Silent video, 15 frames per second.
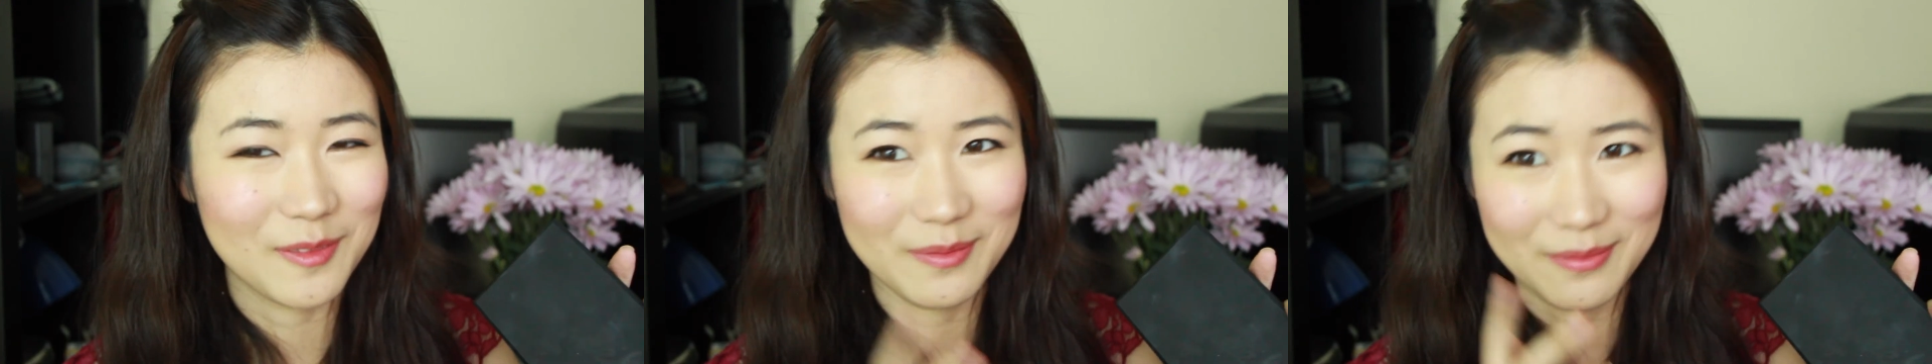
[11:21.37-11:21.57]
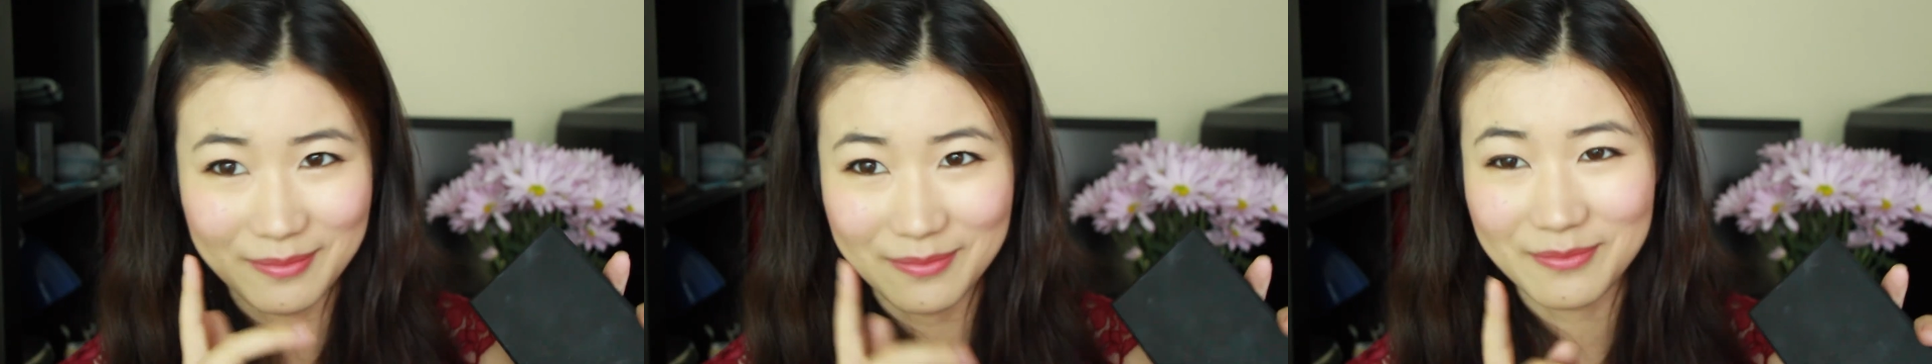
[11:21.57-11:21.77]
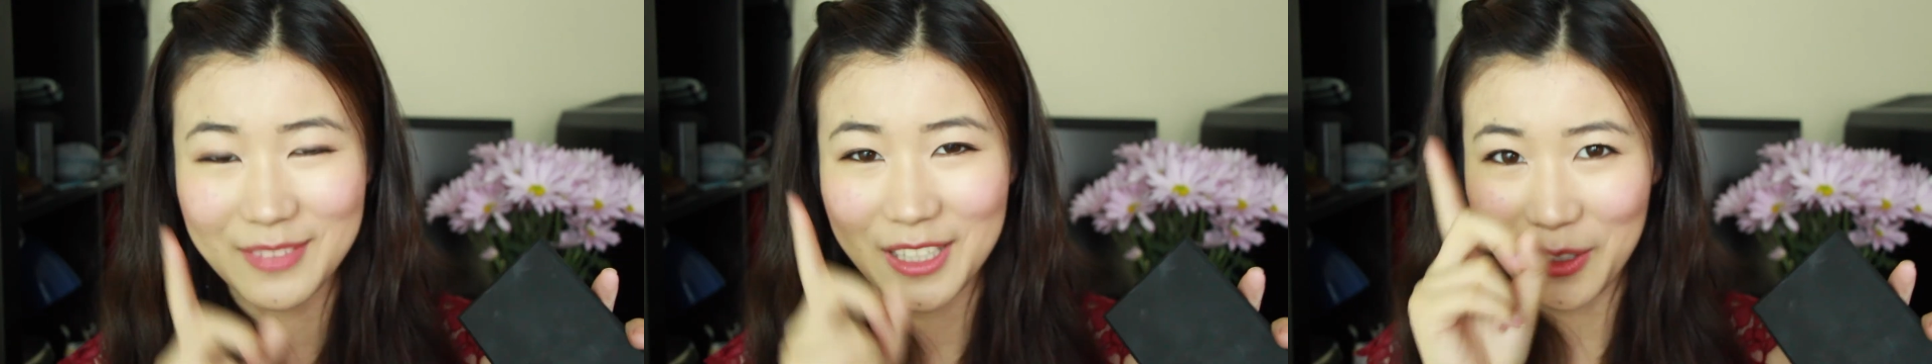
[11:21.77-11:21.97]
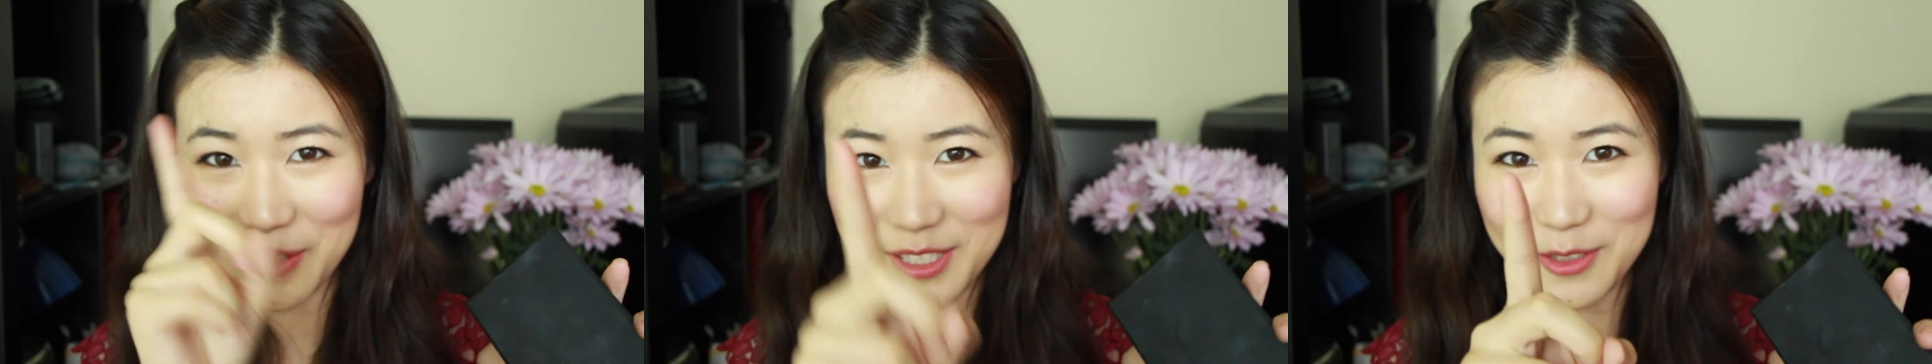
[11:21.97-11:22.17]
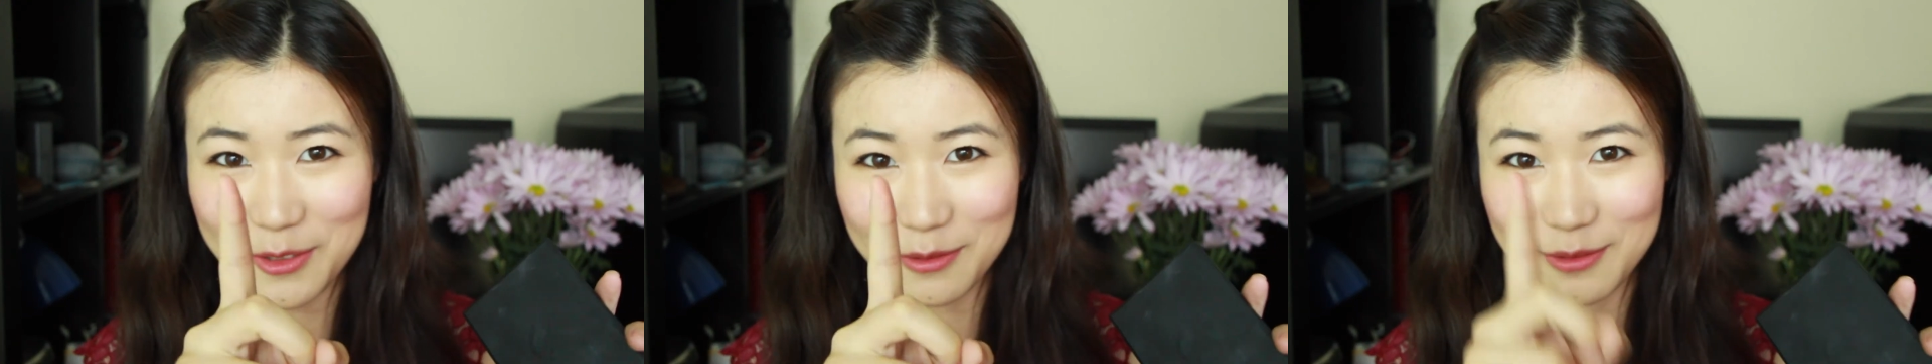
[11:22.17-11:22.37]
嗯，要
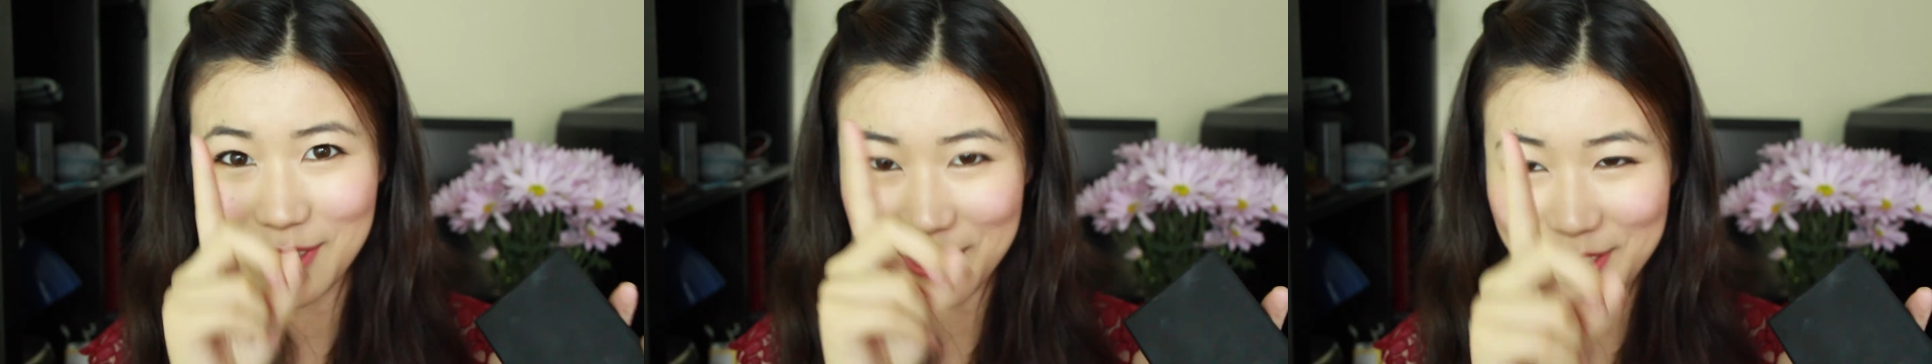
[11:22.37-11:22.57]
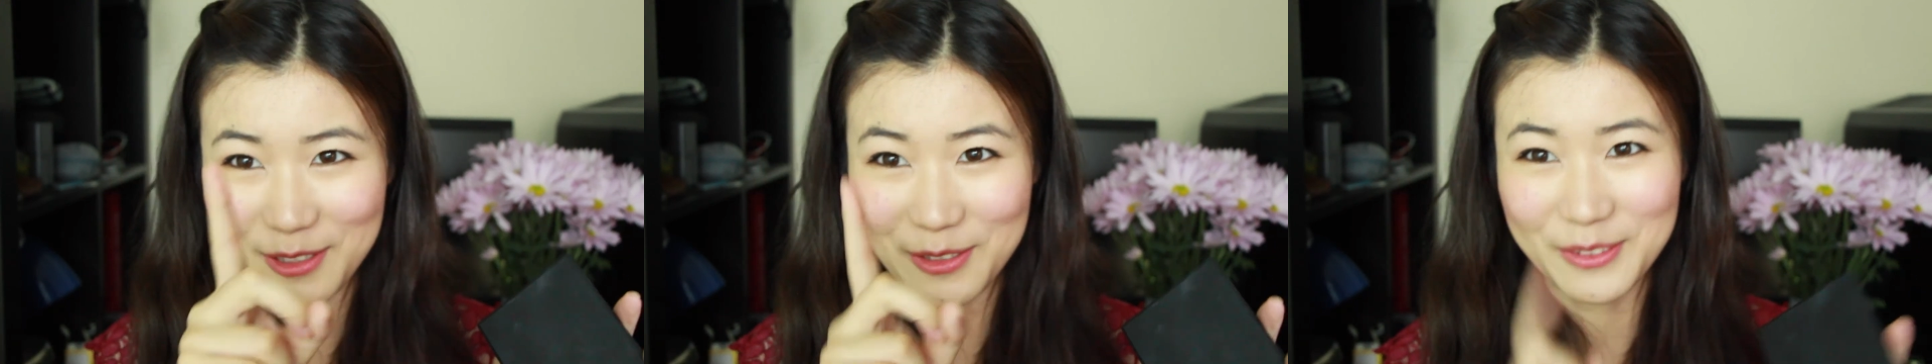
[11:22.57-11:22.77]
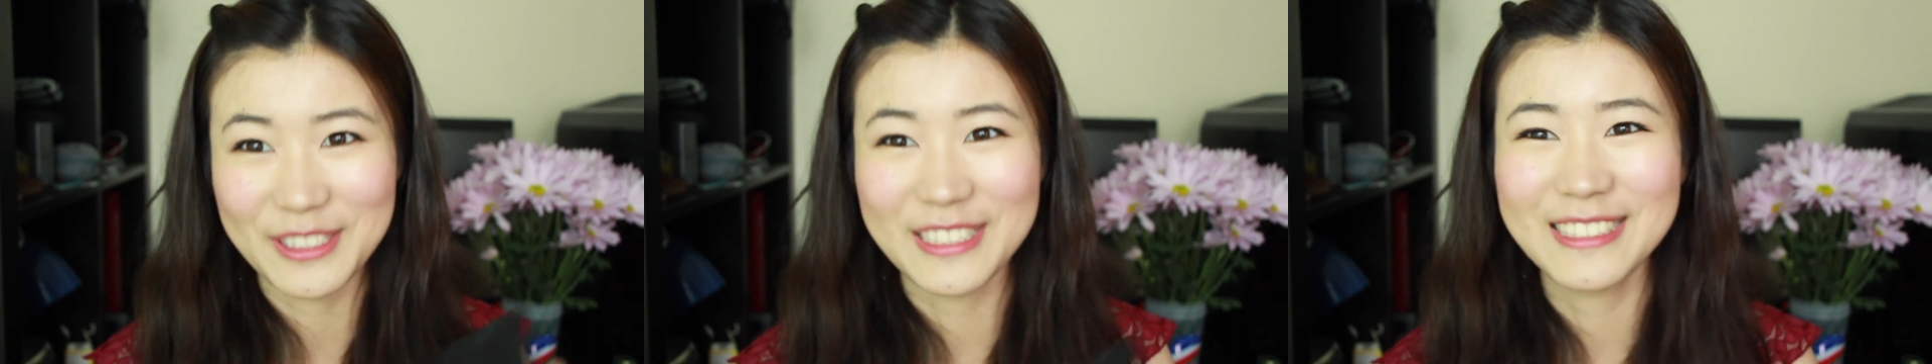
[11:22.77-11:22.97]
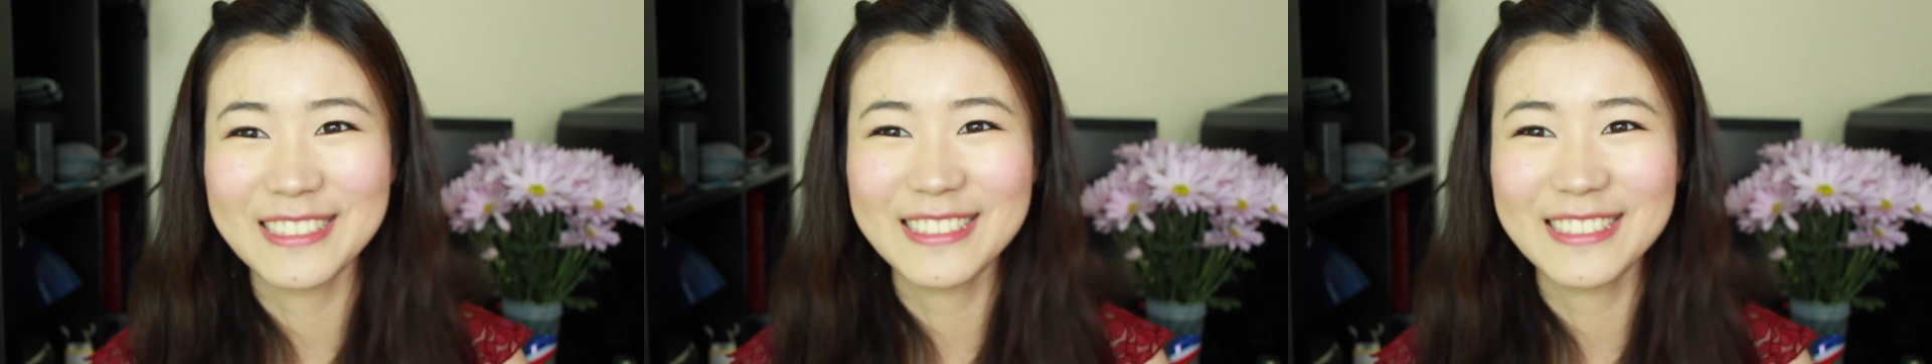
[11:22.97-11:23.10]
记住，要记住。